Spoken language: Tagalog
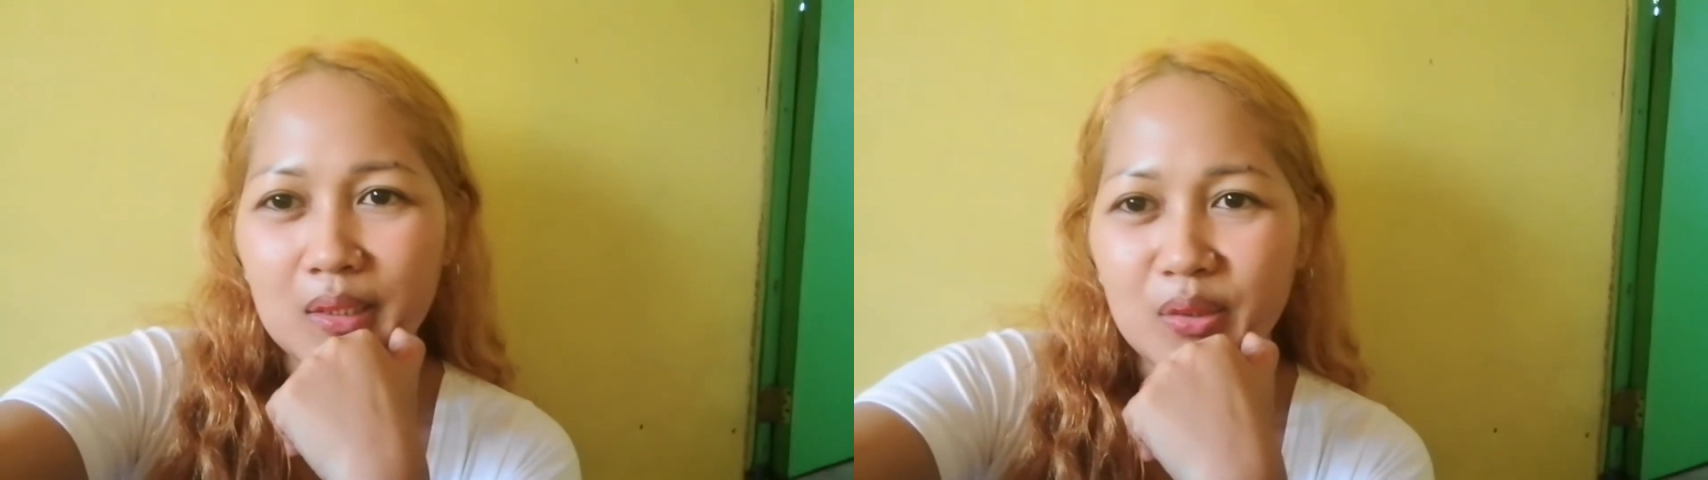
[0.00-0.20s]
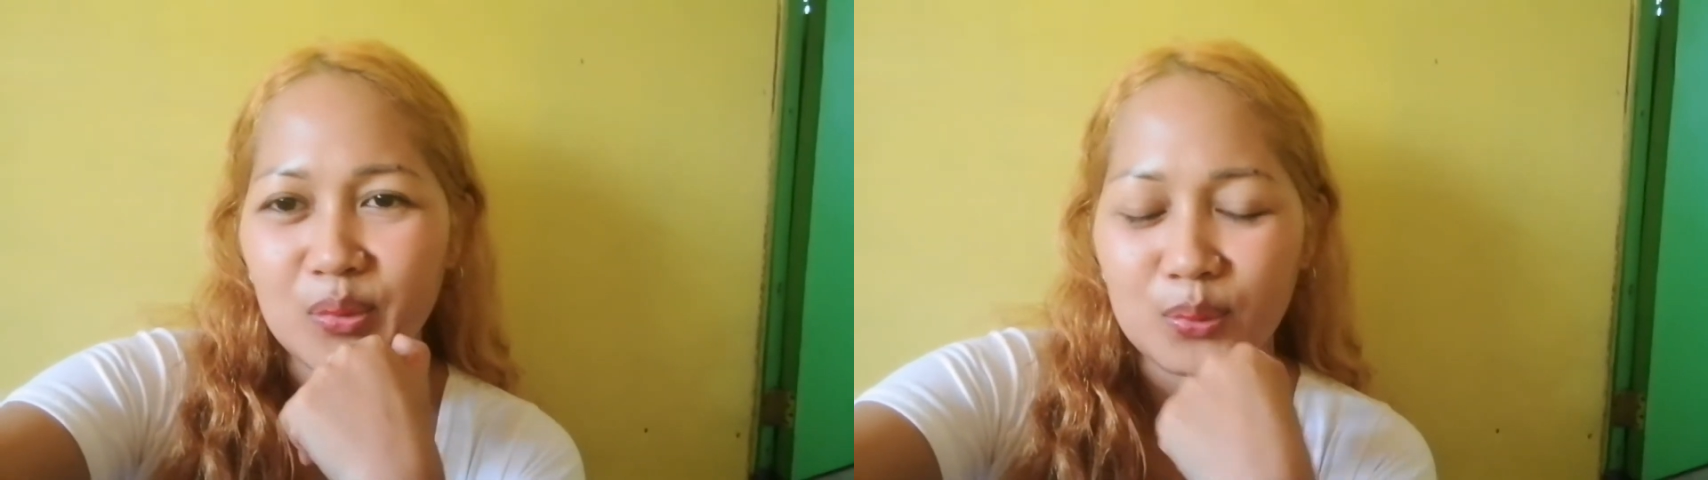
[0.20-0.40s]

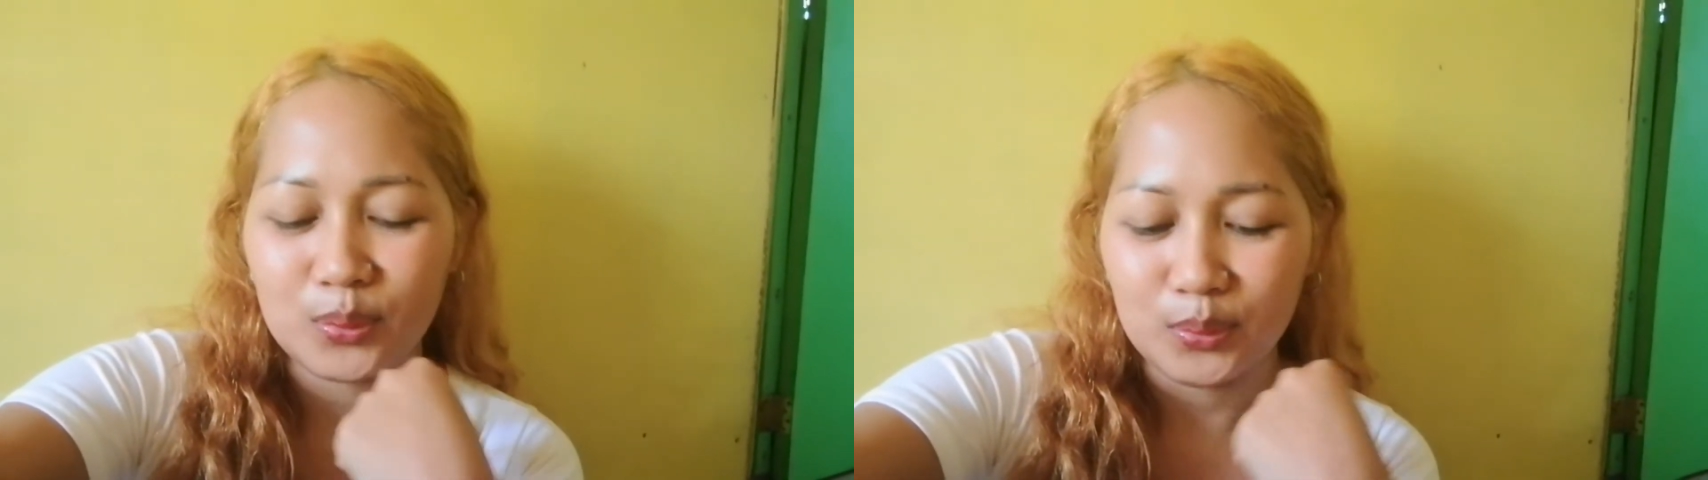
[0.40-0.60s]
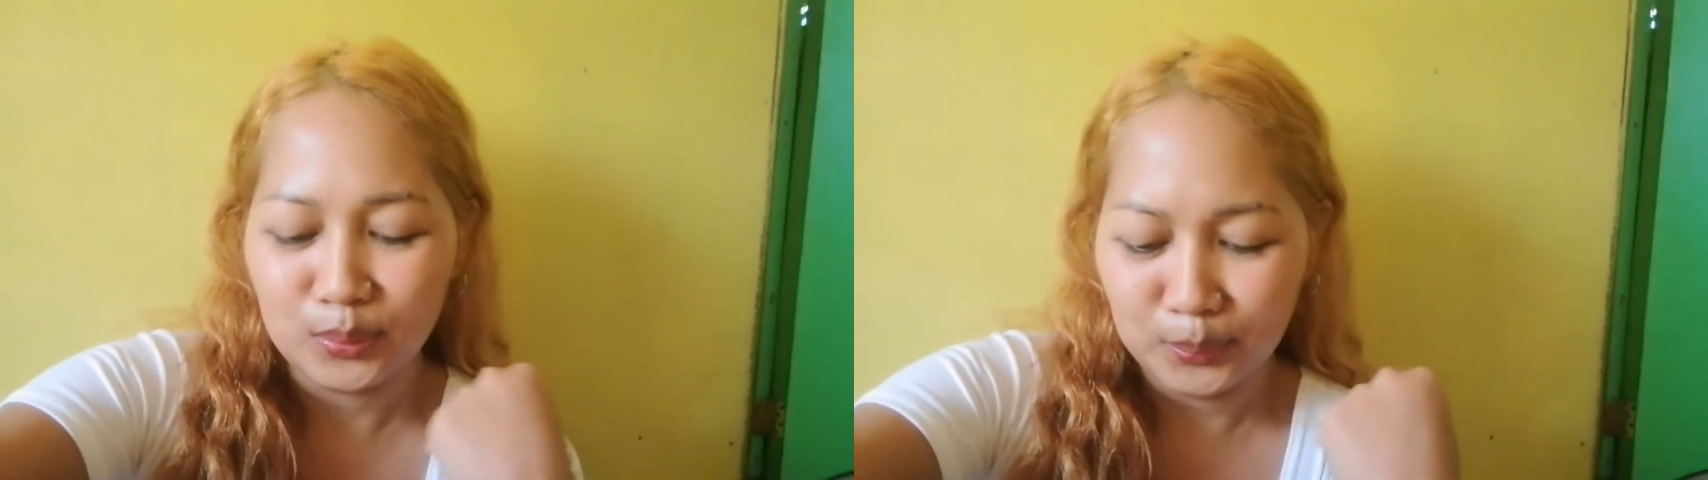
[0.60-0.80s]
ano,
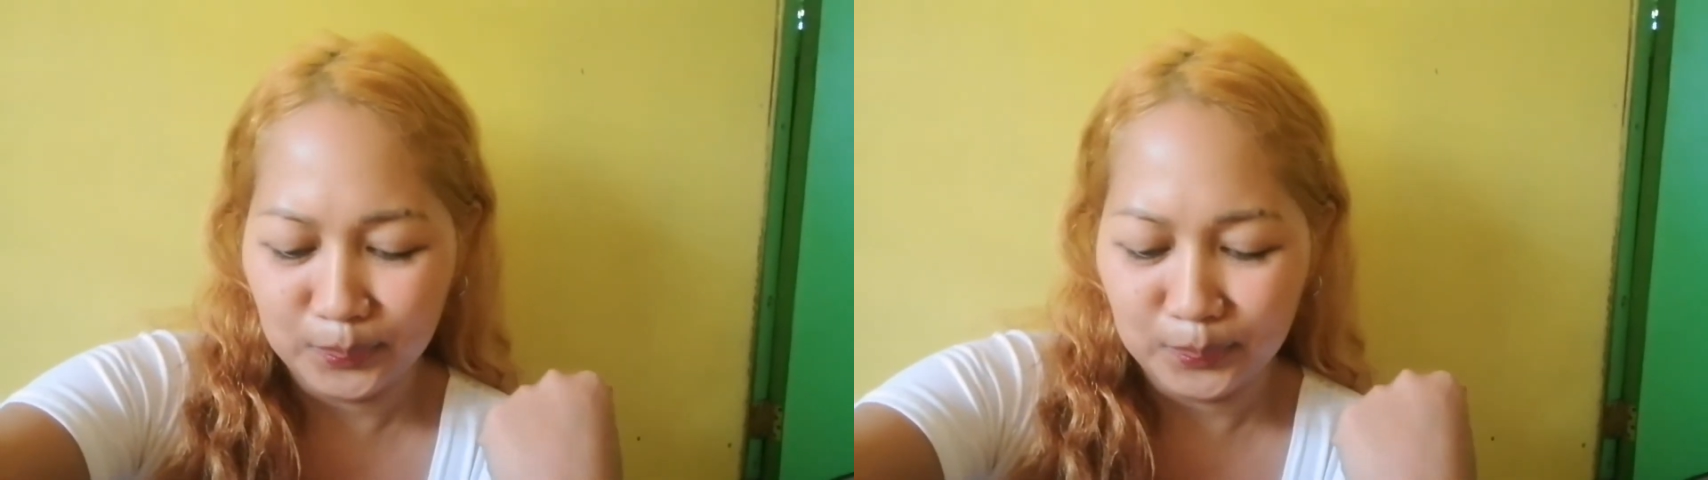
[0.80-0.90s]
kung